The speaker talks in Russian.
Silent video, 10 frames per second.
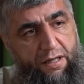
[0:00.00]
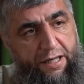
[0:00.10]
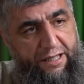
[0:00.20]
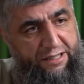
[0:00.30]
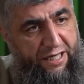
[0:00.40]

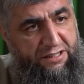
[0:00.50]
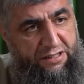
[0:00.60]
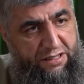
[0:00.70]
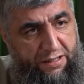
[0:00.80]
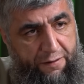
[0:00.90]
И
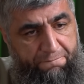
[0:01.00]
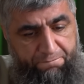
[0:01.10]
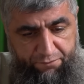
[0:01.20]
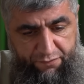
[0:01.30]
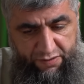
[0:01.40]
также
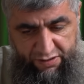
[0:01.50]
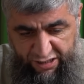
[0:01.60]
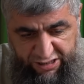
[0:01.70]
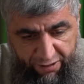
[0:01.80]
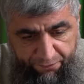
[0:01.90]
до
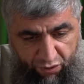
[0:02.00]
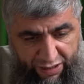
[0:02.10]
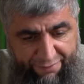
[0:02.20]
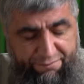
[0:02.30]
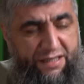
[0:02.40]
сих пор
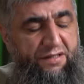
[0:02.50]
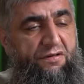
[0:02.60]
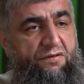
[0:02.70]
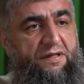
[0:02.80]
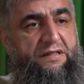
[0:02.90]

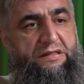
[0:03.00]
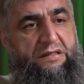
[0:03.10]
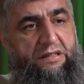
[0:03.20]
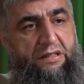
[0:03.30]
обманывали вас.